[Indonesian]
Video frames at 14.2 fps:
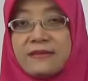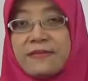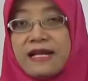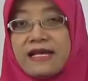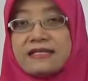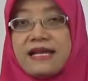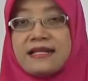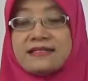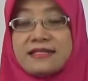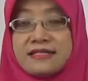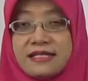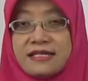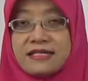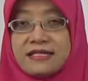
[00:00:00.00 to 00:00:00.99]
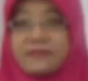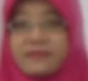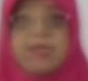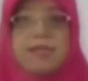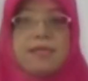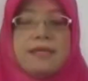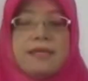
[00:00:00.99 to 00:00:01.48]
perasaan sedih
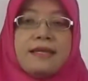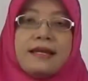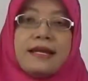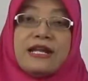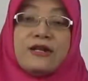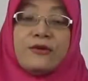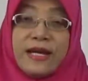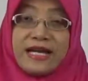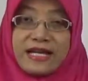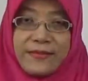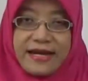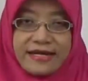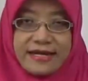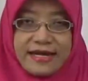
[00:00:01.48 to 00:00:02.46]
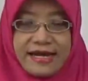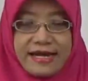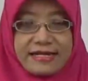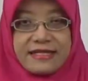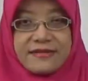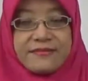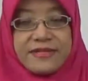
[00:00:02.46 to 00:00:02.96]
seperti itu. Lalu bagaimana
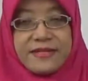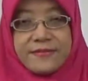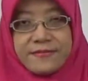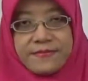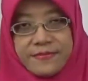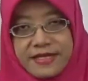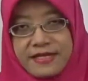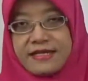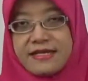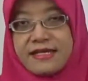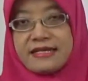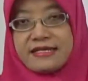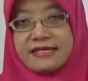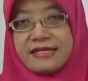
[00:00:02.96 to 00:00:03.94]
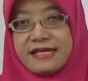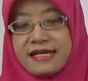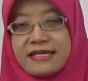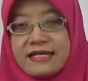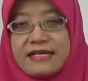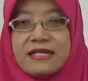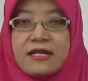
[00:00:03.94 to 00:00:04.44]
arti mimpi yang
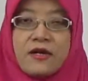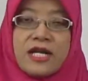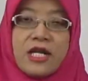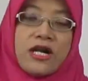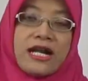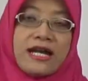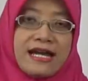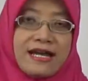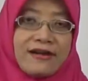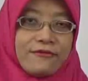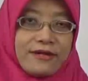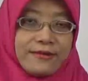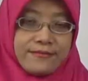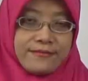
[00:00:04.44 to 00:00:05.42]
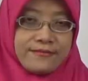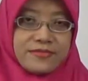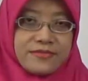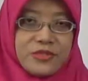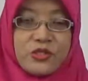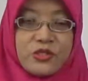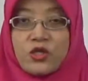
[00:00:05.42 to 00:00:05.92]
diyakini oleh orang awam?
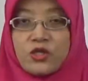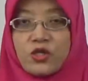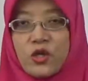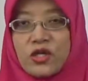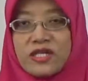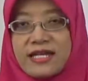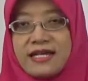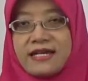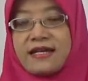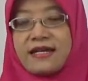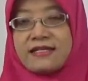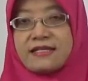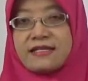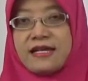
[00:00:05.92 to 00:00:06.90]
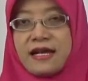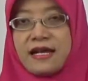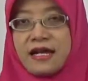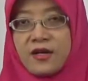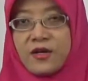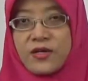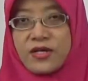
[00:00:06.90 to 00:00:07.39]
Contohnya katanya
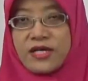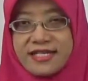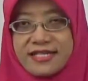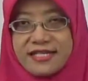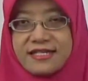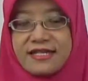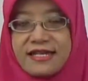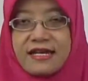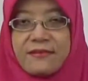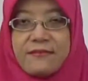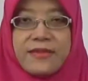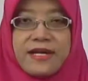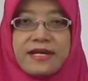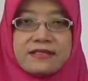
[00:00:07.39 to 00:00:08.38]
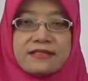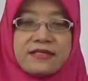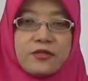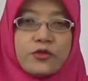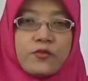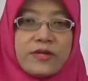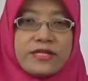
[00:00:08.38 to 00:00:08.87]
kalau giginya lepas
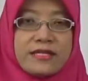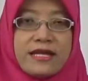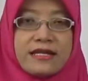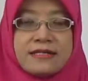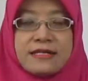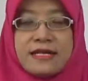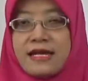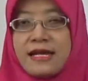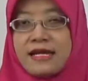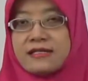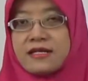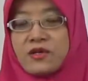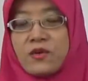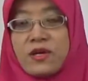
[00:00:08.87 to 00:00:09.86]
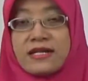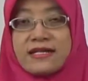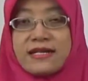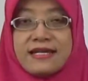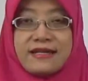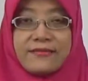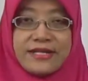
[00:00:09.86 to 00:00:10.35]
itu pertanda ada
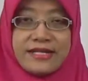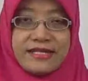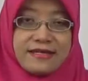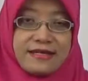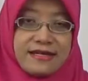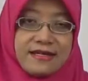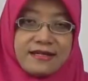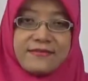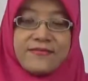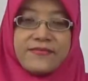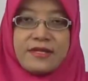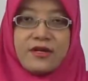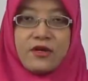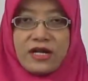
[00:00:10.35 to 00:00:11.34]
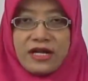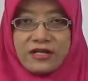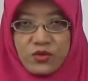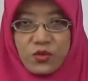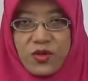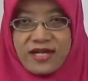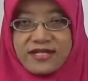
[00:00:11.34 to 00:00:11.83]
keluarga yang meninggal, orang
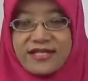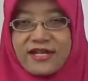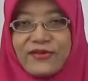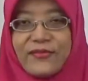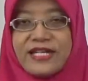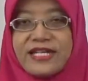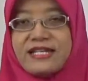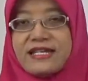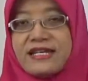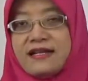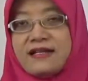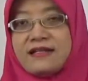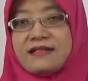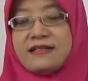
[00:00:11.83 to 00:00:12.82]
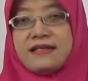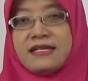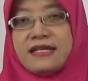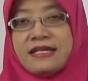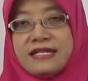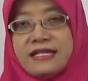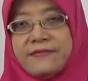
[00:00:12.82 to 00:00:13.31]
tuanya meninggal.
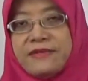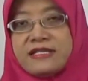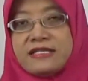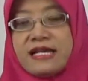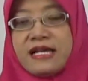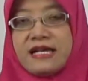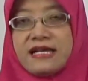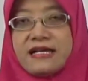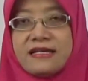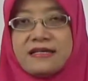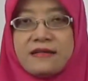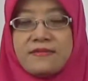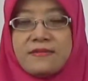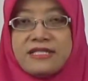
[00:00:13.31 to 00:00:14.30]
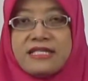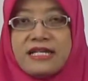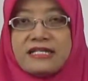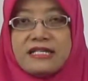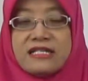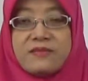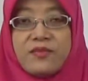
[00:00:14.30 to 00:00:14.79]
Ini bisa
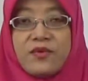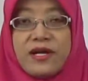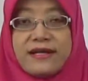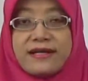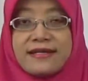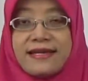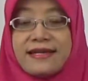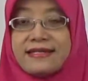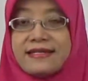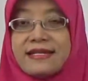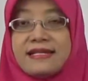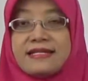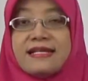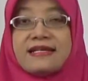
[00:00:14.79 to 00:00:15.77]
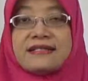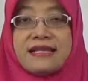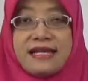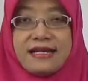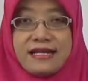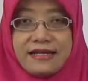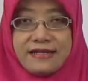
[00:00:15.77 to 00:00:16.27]
menjadi sebuah keyakinan yang
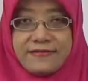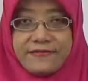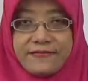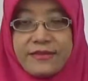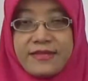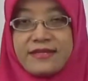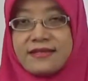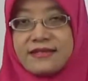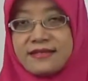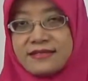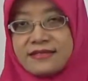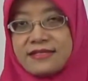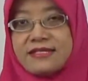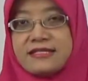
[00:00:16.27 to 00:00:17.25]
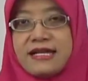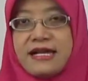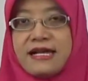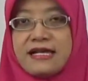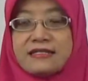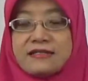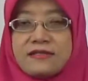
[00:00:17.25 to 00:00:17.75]
salah. Di
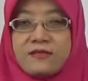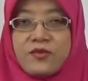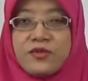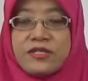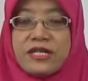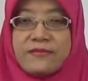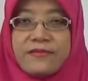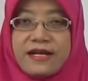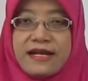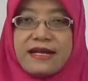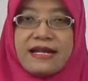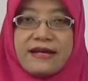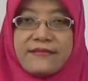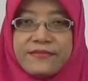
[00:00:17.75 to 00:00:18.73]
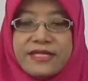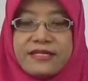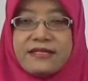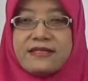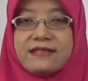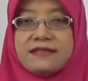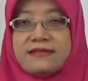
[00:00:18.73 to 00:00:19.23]
saat kemudian
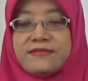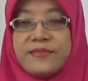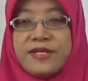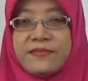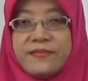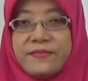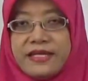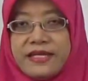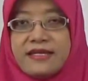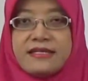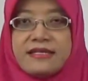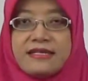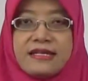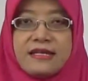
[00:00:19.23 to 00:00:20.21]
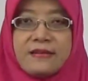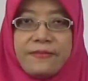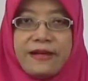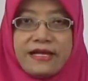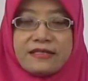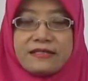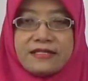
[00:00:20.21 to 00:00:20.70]
mengalami mimpi gigi
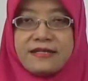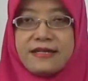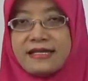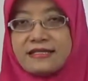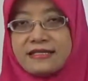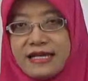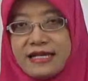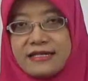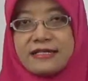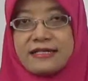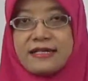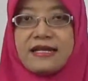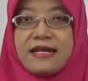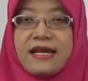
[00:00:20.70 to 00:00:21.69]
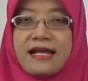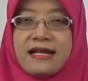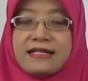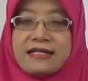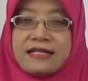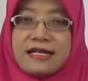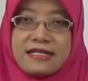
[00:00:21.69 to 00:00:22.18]
lepas dikaitkan dengan
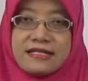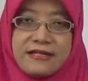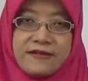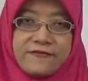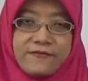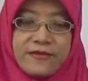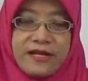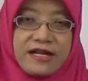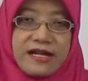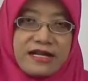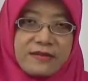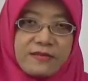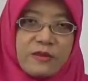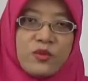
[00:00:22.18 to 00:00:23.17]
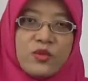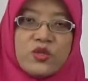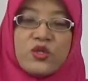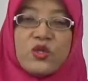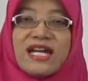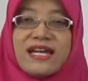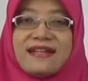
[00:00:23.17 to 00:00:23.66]
hal negatif, maka akan
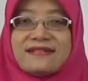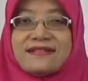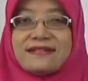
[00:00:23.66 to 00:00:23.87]
memunculkan